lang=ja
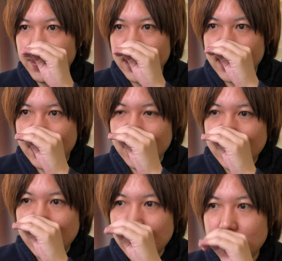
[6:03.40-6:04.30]
まあ実
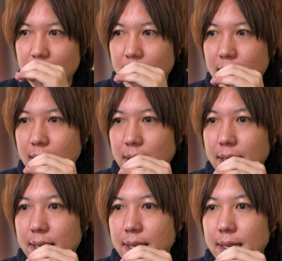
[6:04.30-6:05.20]
際
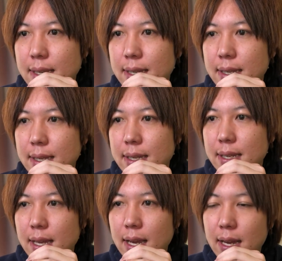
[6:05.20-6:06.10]

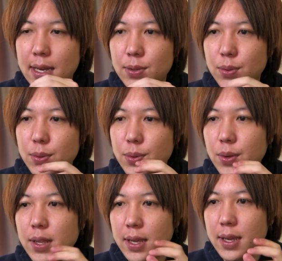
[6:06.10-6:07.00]
あのこ
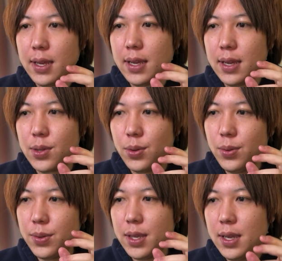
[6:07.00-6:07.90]
れね、えー、どの
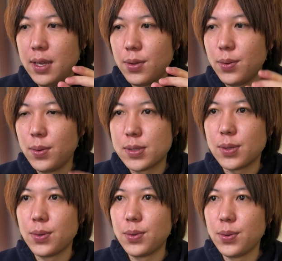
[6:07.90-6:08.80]
程度のそ
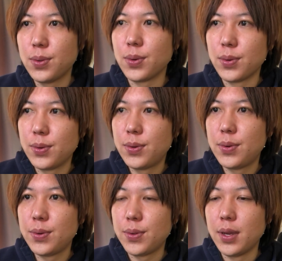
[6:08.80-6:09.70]
の濃度
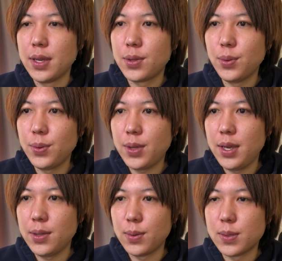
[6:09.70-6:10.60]
ねどの
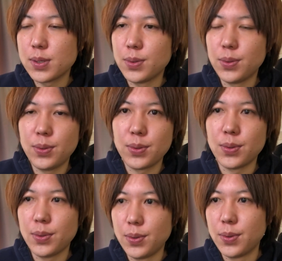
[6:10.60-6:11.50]
程度のその濃度
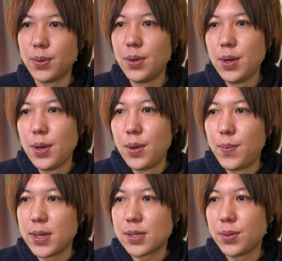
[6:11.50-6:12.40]
の
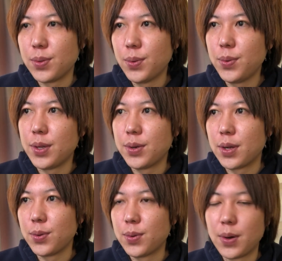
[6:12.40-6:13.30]
まあ、その飲んでるか
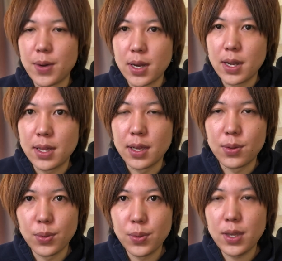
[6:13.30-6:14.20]
どうかわからない
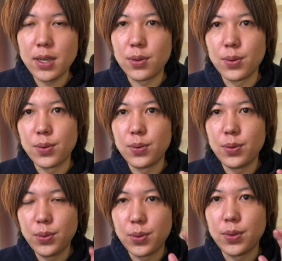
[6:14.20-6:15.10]
どの程度の
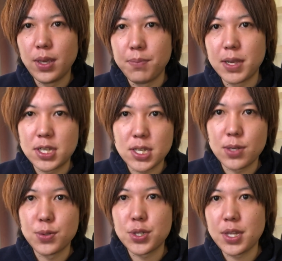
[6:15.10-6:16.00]
濃度に、ま希
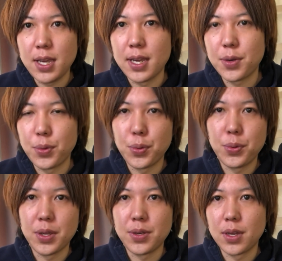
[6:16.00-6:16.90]
釈してこう飲
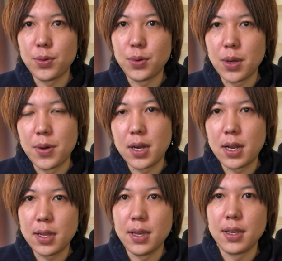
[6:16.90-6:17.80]
んでるかどうかわか
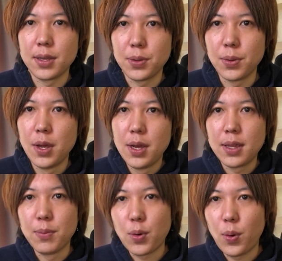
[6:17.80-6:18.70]
らないけど
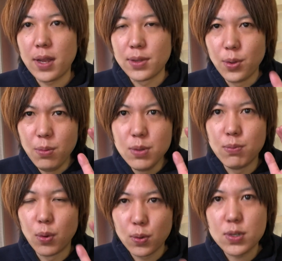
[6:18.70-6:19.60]
でもこれは飲む
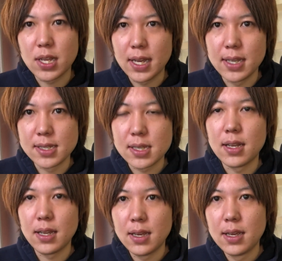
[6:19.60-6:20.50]
ものじゃないですか
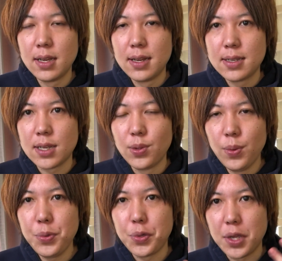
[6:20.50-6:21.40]
らね。じゃあ
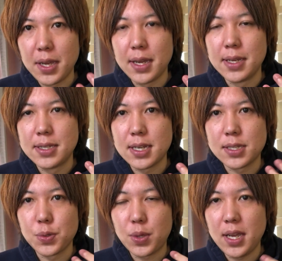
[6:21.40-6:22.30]
飲んでじゃあ
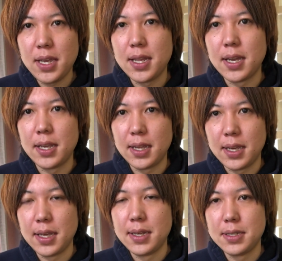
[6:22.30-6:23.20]
その体内
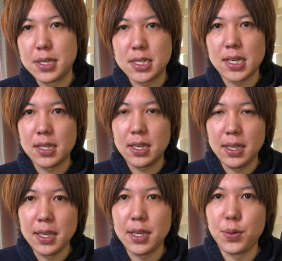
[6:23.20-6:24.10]
でじゃあ殺
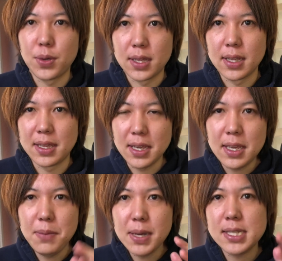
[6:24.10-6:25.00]
菌できるかってで
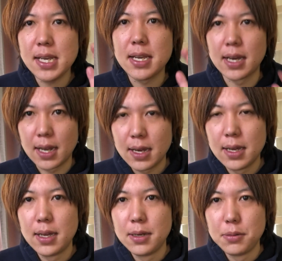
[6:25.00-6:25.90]
きませんから
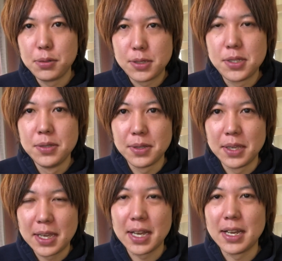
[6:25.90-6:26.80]
普通に
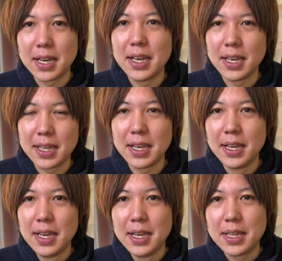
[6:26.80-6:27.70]
考えて
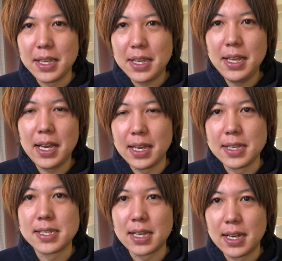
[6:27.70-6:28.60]
できない
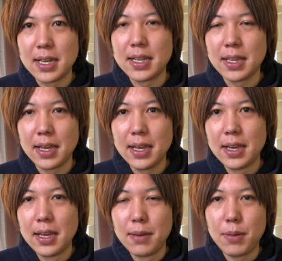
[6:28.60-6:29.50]
ですからね
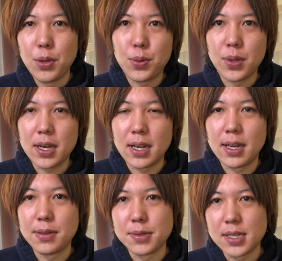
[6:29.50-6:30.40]
まあよくだか
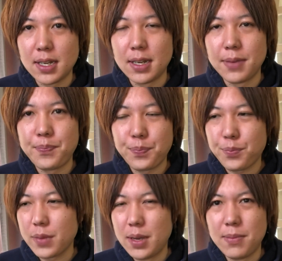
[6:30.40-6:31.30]
らあのさ
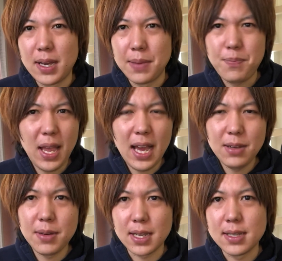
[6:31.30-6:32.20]
まあいっぱいある
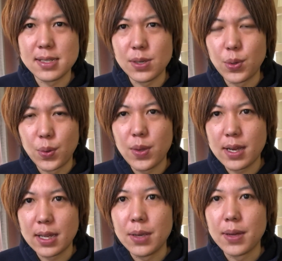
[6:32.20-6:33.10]
わけですよ世の
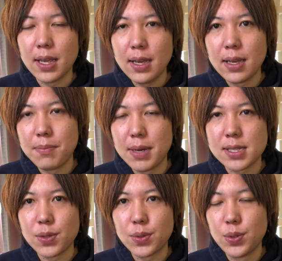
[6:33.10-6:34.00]
中にはねまあ
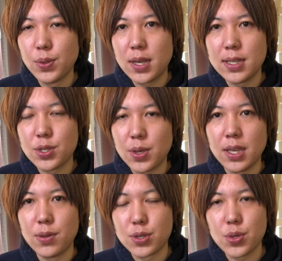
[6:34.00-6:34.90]
その空間除
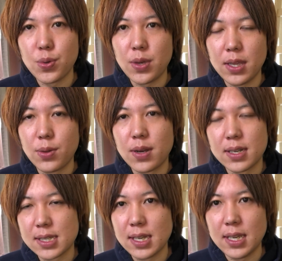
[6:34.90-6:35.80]
菌の商品とかが
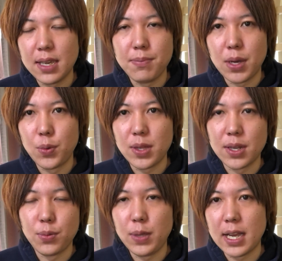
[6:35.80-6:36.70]
最近まあ売れて
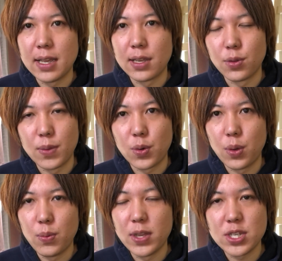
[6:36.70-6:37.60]
るみたいだけどまあこ
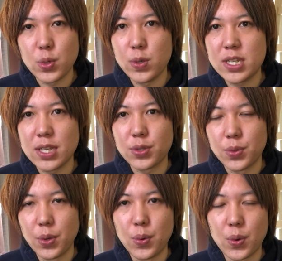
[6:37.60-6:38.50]
れもね消費者庁
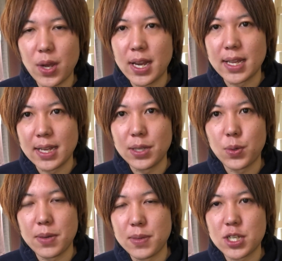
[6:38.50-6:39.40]
に怒られたりと
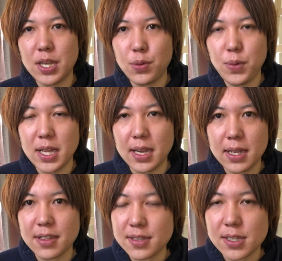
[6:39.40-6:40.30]
か、まあ、してるみたい
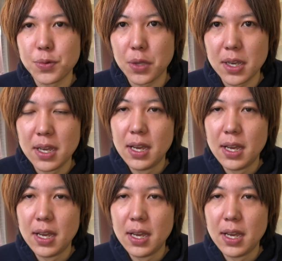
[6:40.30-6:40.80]
なんですよね